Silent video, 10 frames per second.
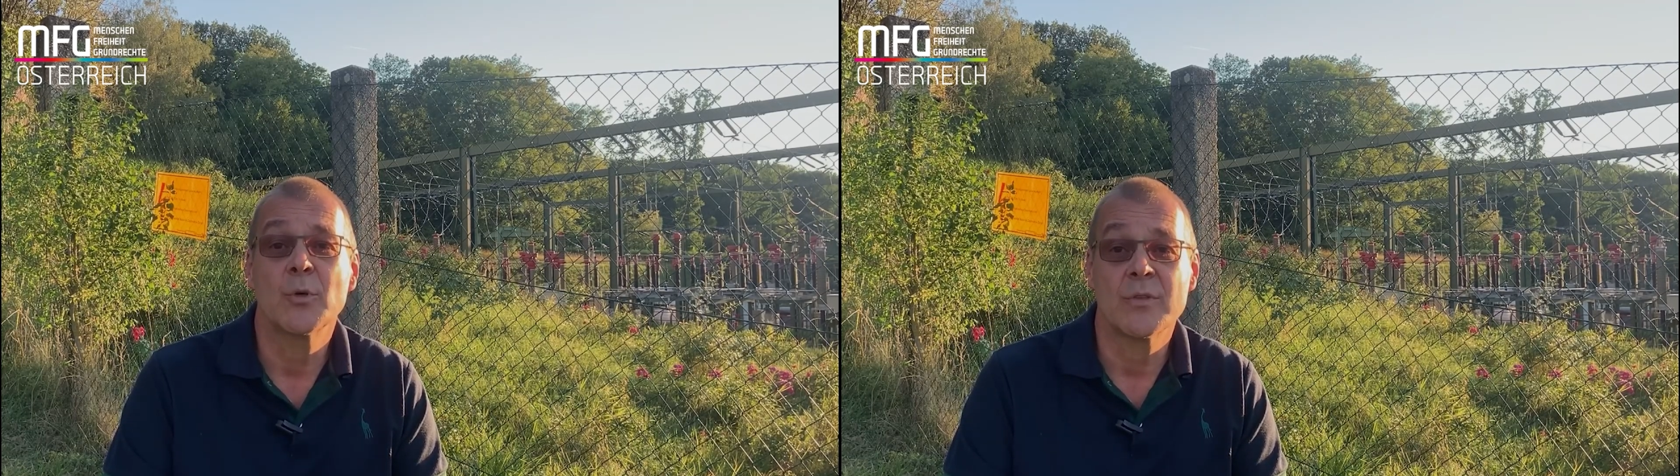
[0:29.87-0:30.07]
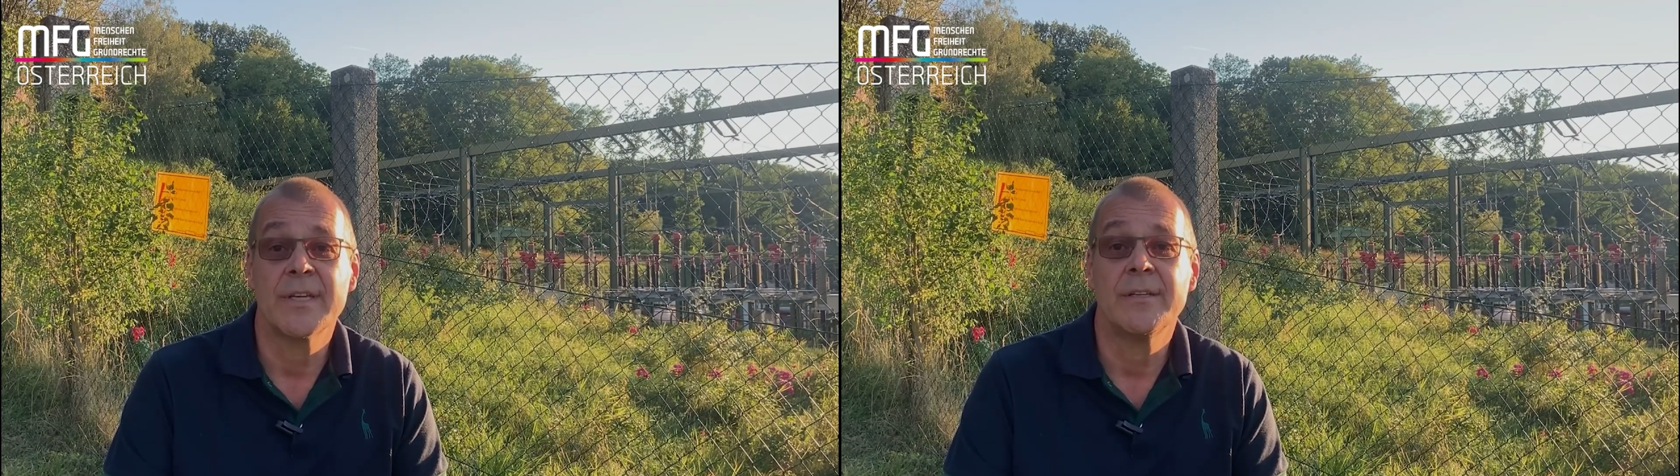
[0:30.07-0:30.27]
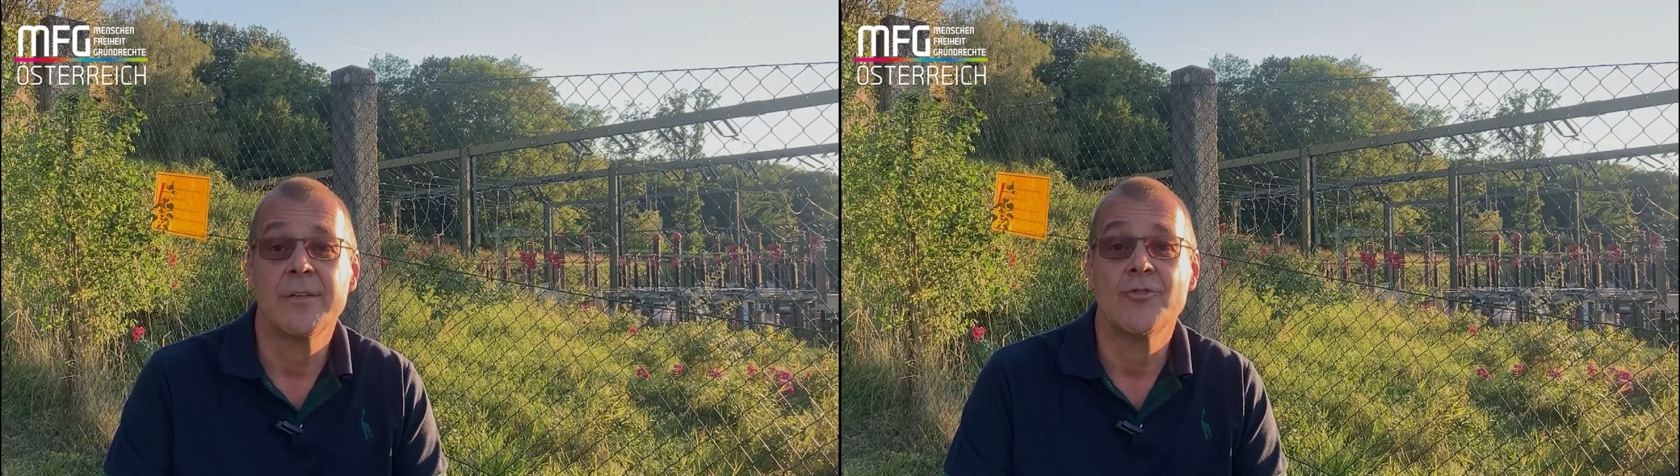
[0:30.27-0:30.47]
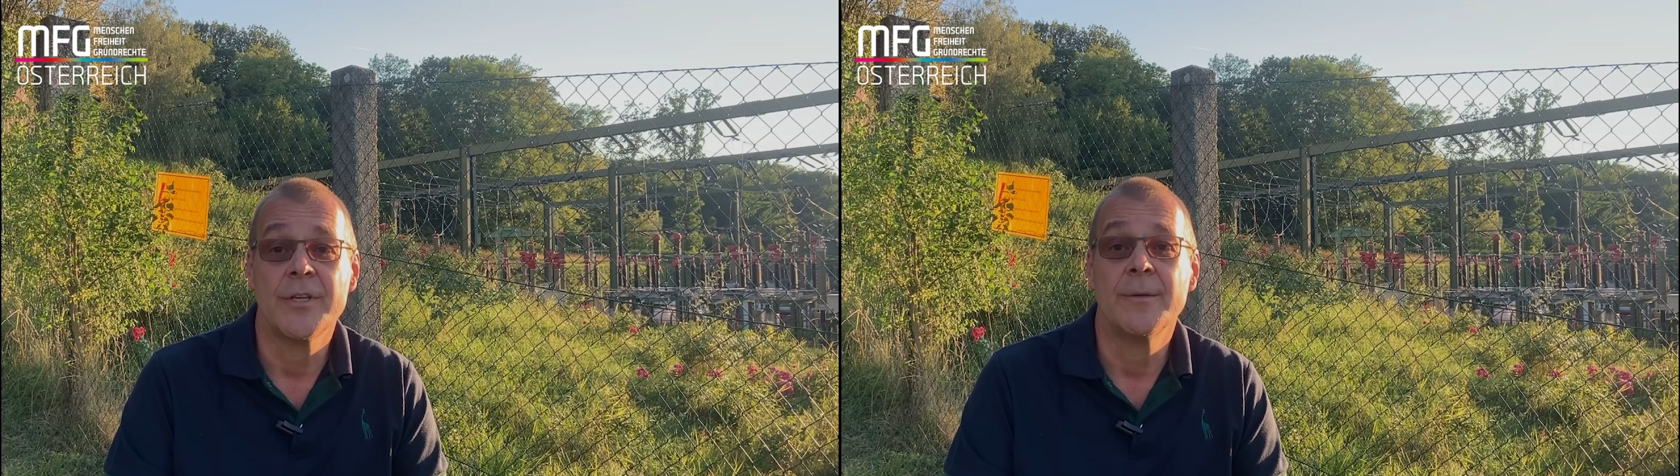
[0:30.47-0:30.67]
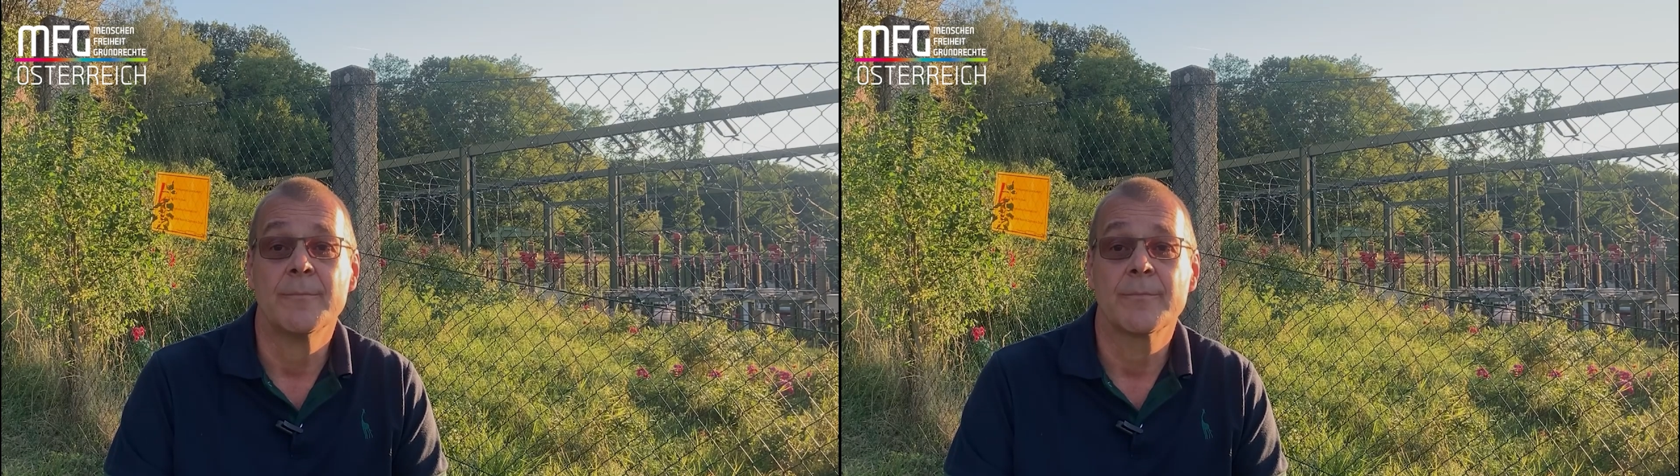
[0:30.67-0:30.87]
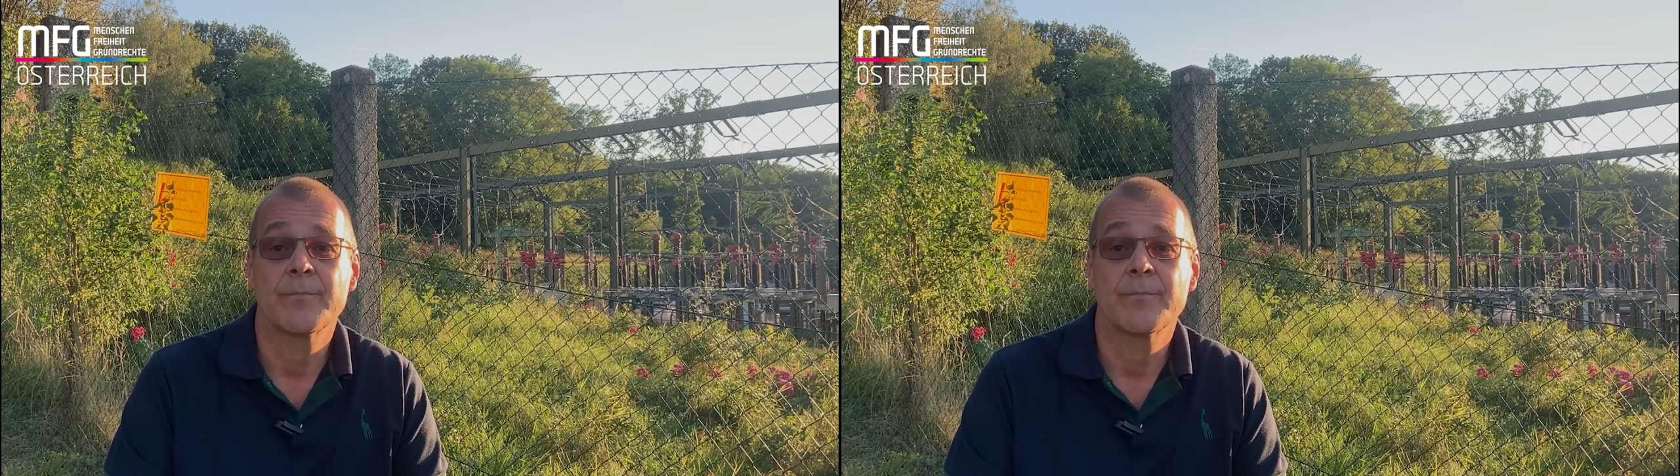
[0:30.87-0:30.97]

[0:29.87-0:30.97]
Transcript: Prozent gestiegen.